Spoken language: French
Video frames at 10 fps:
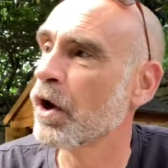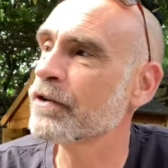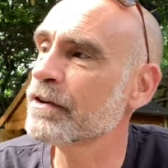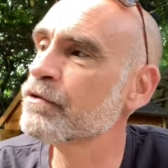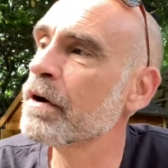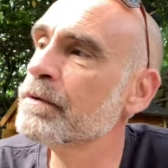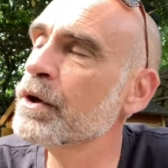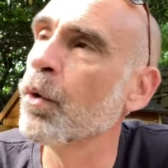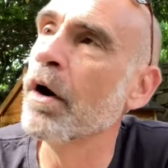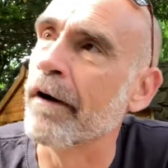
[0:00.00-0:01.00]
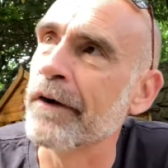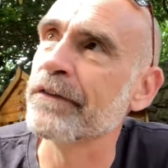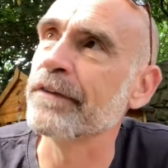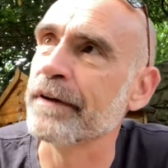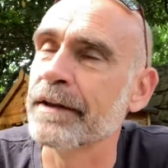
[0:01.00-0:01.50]
Alors ça, tu vas me dire, ouais,
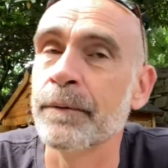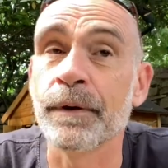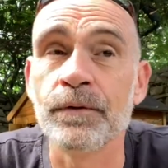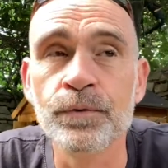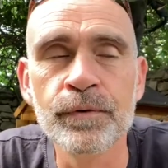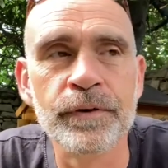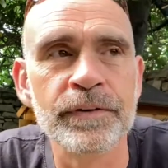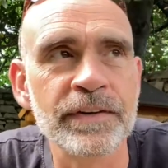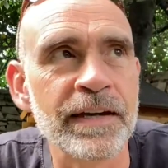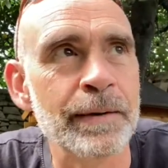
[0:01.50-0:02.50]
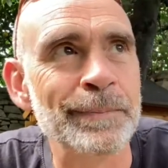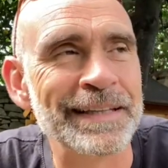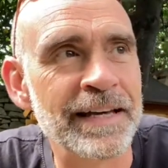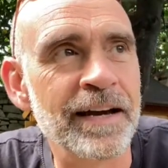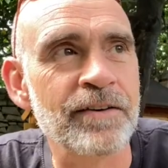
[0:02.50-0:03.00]
ça c'est un imprévu, euh, c'est quand même
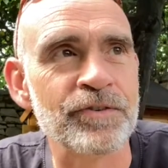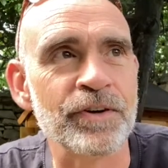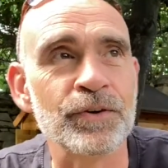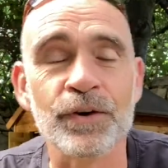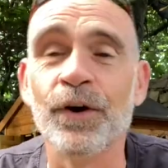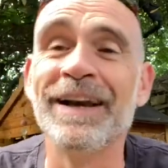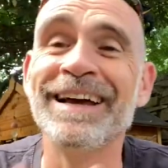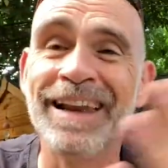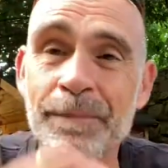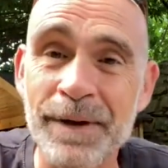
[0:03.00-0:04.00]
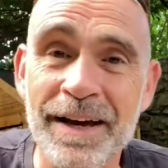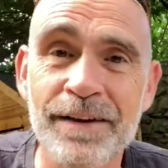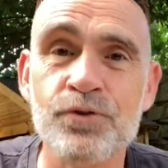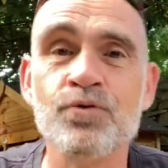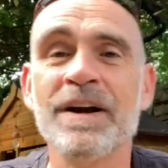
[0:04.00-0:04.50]
pas très grave. J'ai entre aller à la
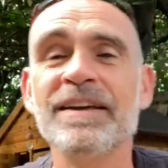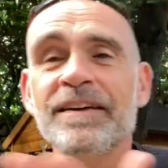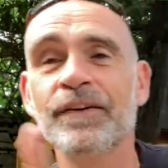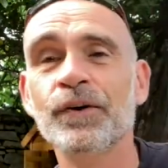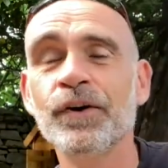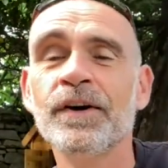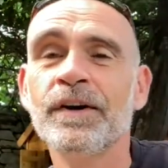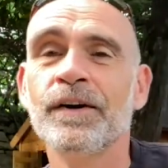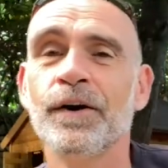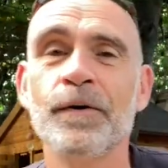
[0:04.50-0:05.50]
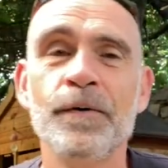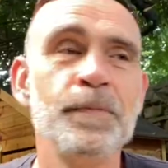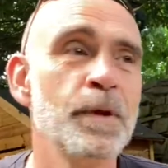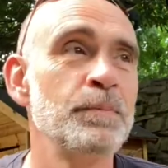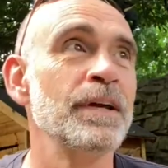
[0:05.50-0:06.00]
plage ou aller euh, euh,
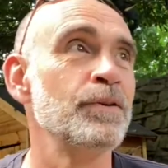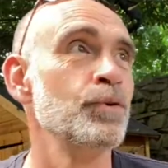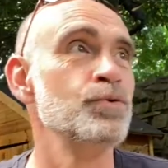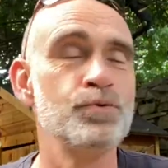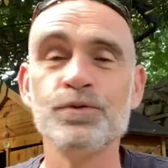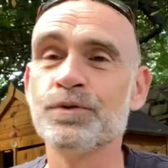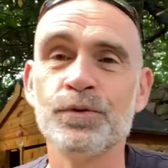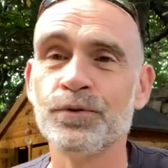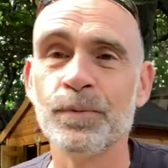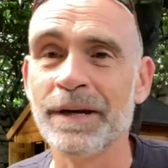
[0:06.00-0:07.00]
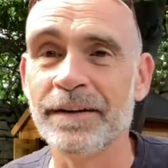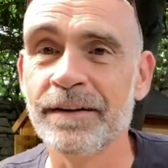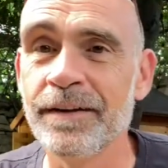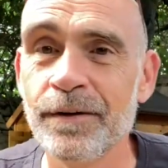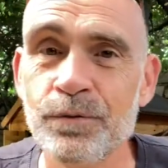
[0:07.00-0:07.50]
peut-être juste se
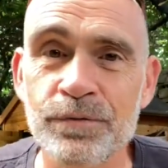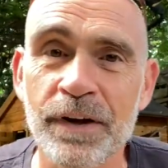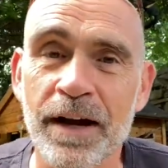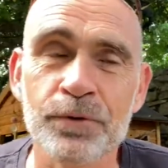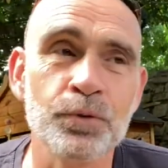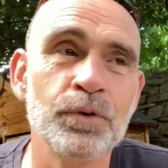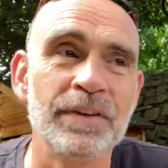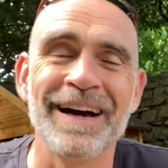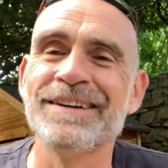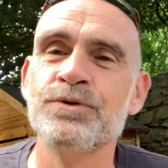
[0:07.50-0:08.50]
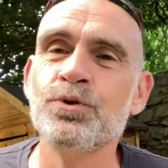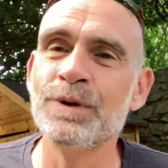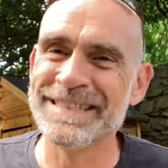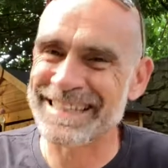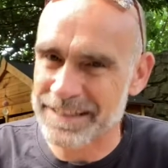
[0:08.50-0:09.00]
balader ou faire un truc, ça reste du
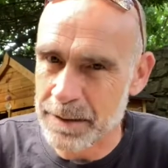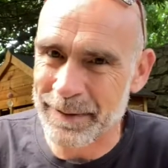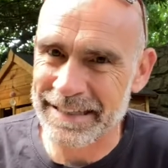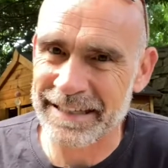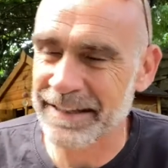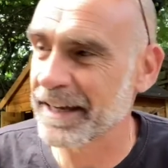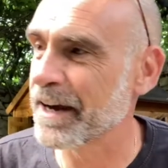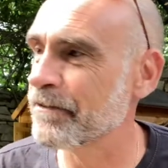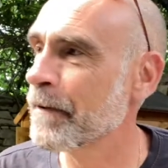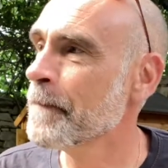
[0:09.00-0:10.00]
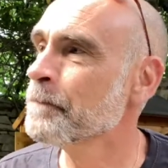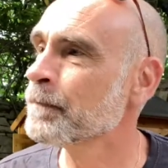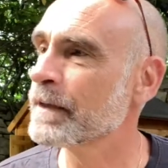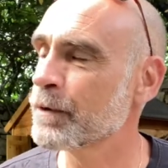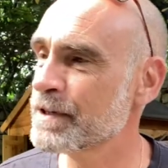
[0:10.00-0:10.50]
loisir, c'est pas très très grave.
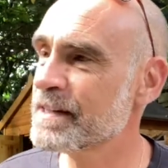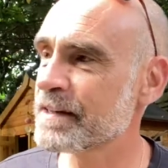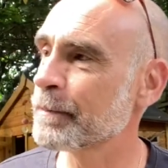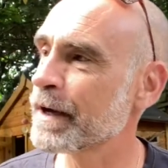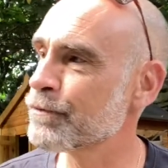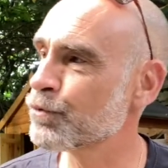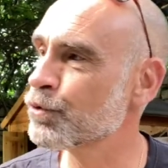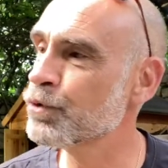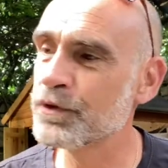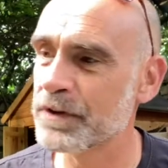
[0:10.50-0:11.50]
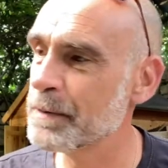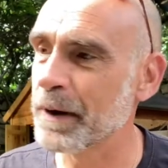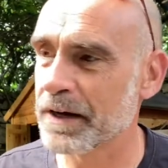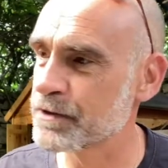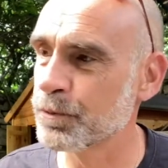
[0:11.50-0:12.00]
Tu as aussi des imprévus si
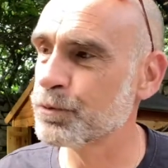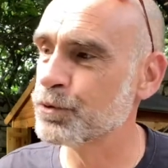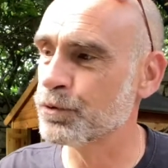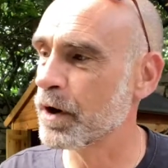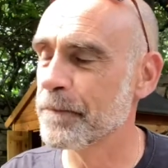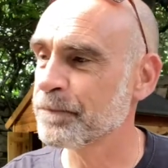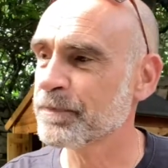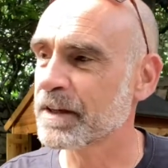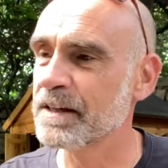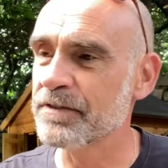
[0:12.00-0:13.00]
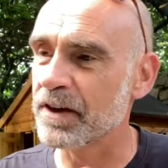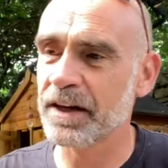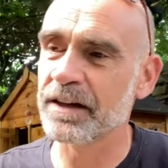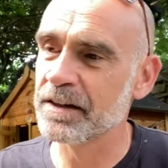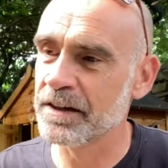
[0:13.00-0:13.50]
par exemple tu dois
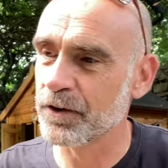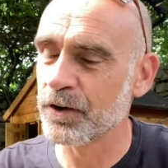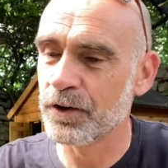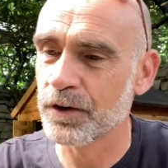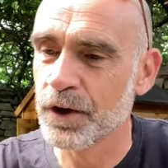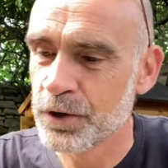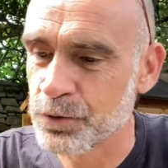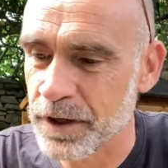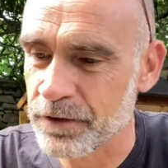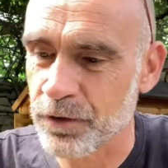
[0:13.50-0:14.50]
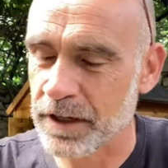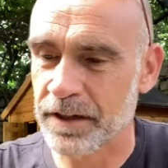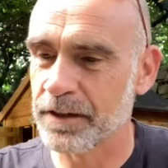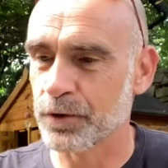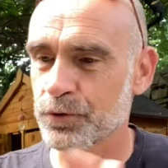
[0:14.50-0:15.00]
livrer un client, tu attends
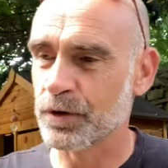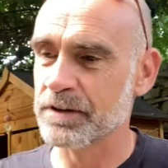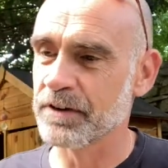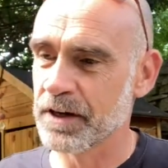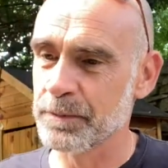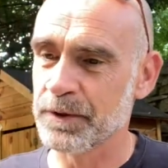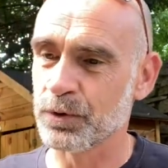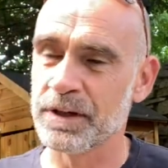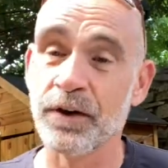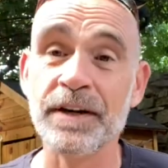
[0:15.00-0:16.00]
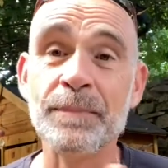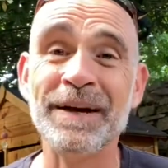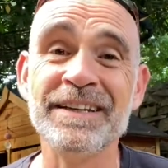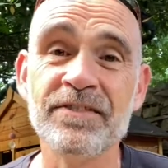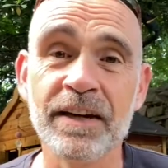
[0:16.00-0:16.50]
qu'un client soit livré, puis ton client il n'est
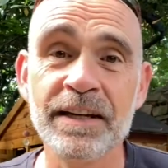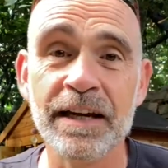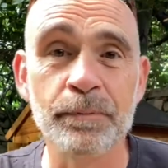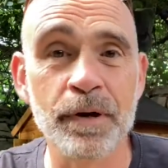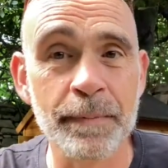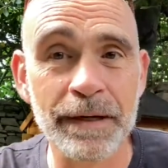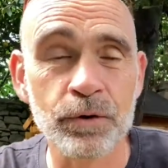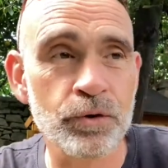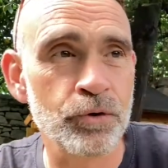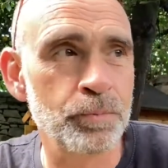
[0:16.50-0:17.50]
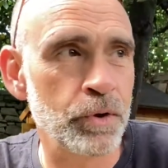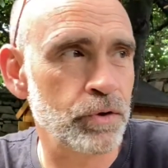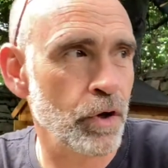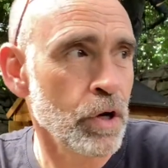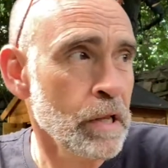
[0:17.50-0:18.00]
pas livré, il y a un problème avec le
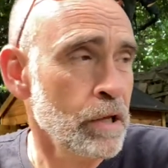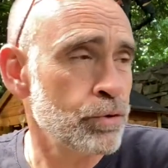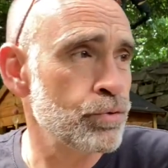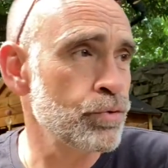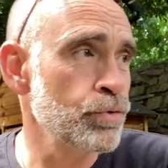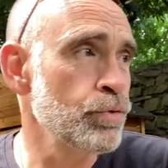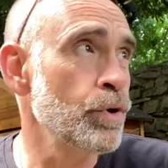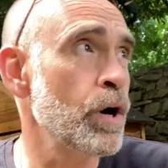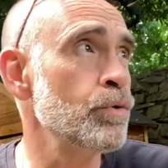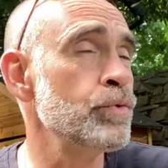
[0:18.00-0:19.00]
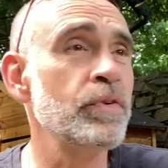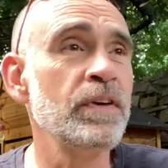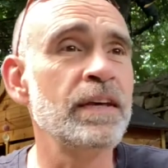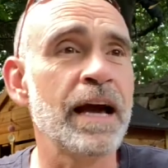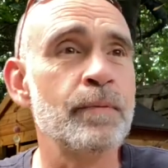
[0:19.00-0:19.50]
transporteur. Tu as
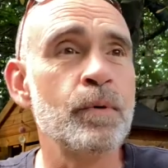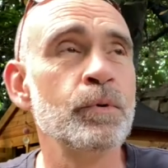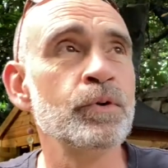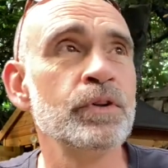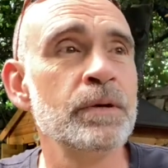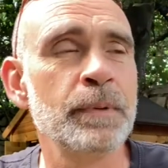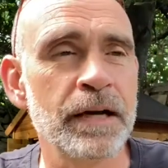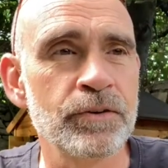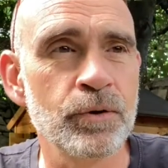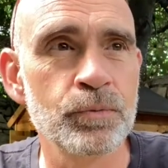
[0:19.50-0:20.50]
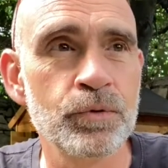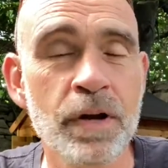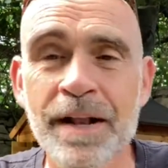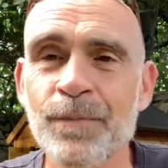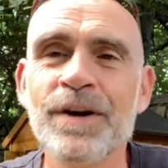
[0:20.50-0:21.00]
aussi qu'à un moment donné, par exemple,
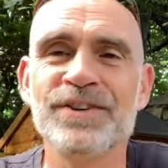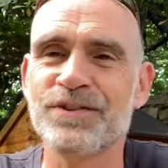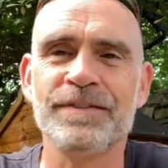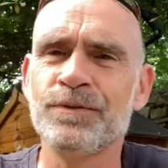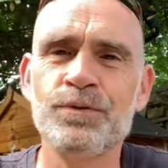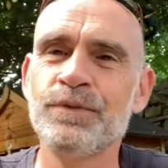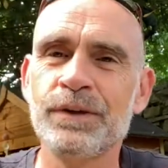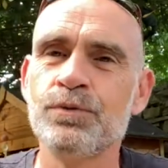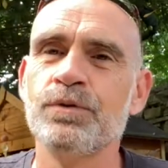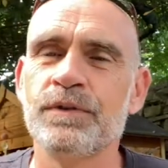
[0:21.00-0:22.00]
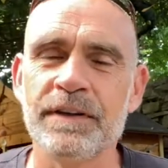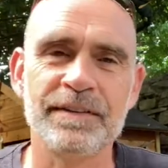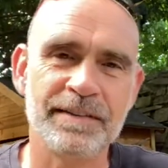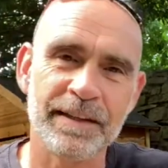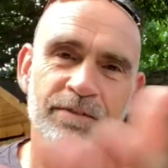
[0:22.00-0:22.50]
tu... Moi, du vécu,
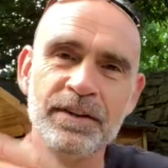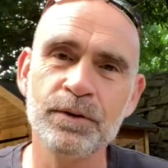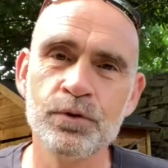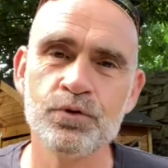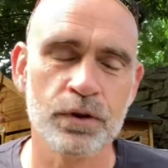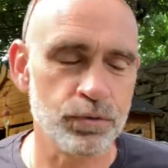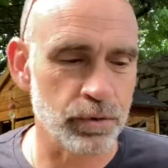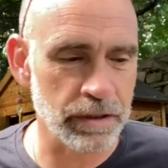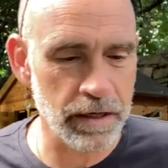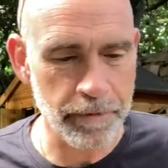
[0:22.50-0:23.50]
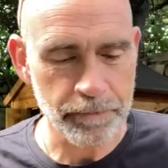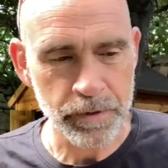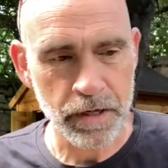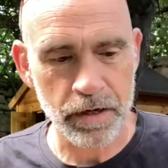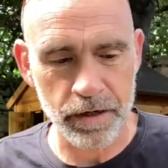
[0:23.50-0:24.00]
cette, cette vidéo que je dois tourner là,
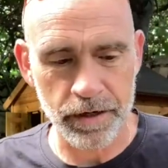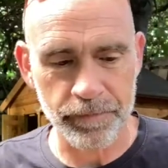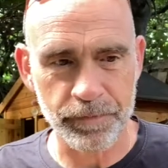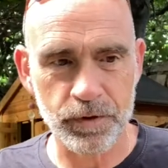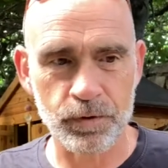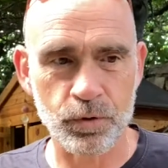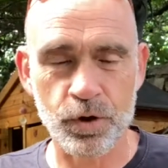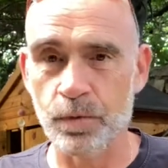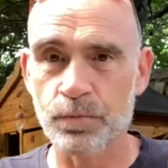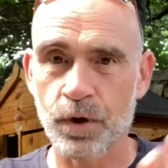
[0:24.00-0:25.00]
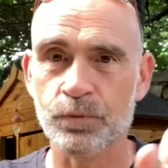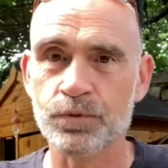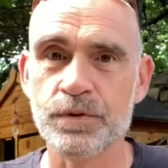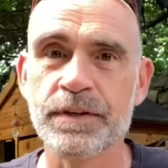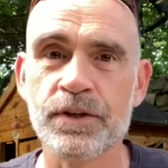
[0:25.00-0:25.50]
euh, comme, comme
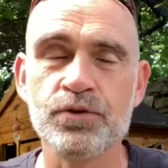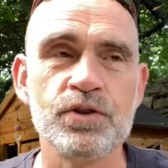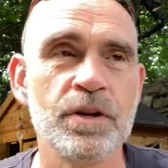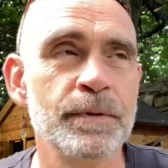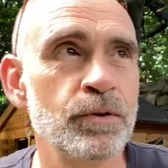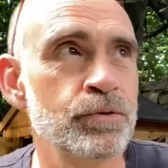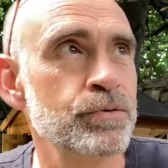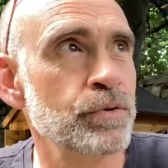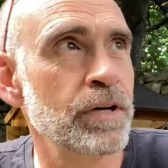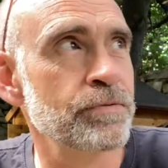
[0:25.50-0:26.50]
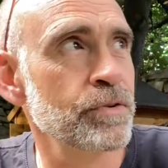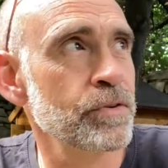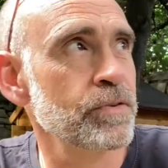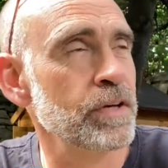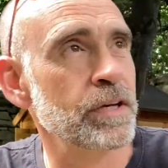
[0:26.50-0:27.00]
tu le sais, j'habite dans le sud de la
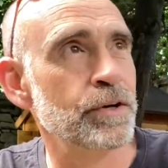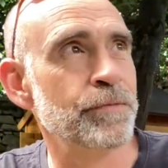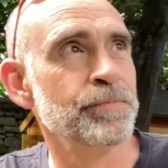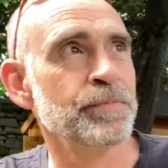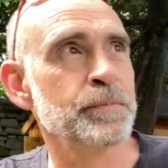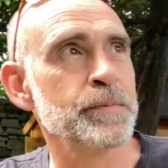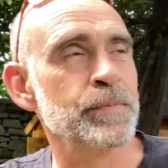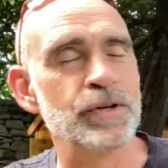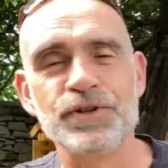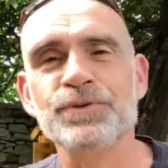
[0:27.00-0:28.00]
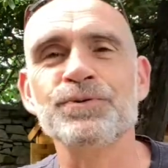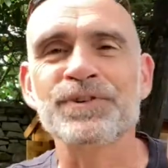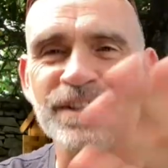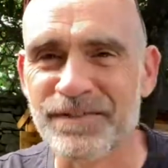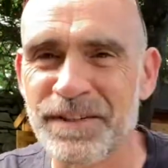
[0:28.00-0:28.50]
France et... Euh, j'ai
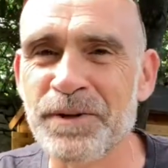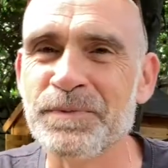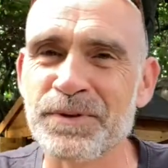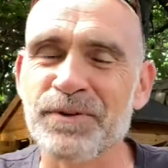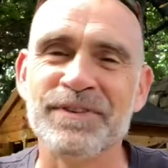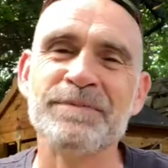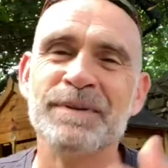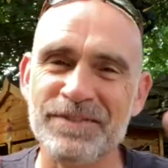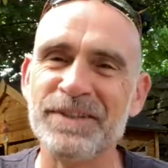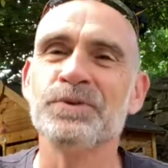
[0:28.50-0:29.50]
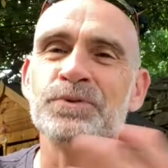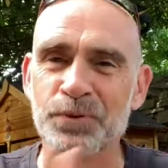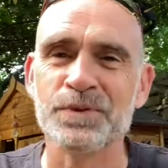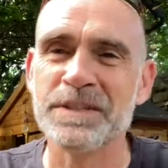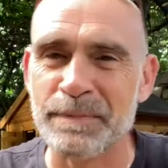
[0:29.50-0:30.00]
toujours cette vidéo parce qu'en fait mes vidéos
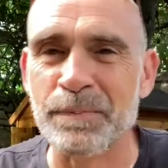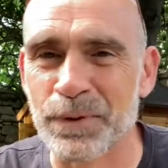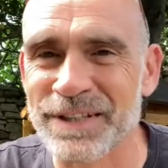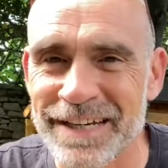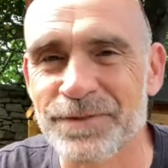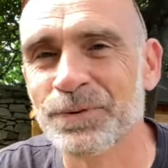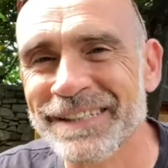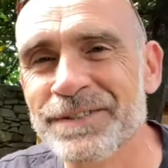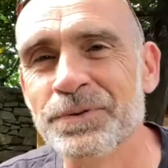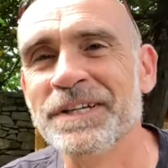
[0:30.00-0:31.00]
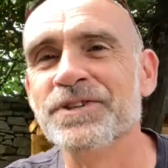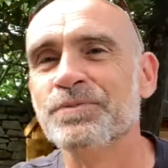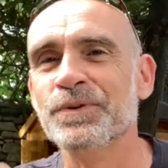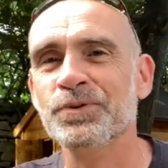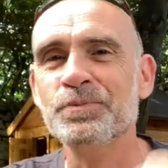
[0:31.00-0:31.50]
sont aussi mes podcasts. Donc désolé,
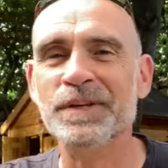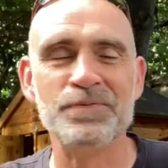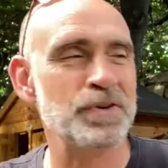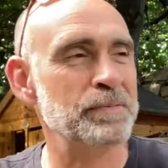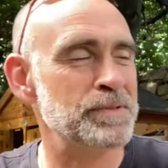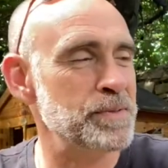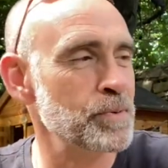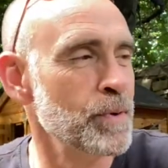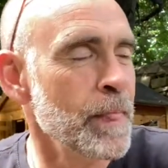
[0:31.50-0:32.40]
je me loupe des fois un petit peu.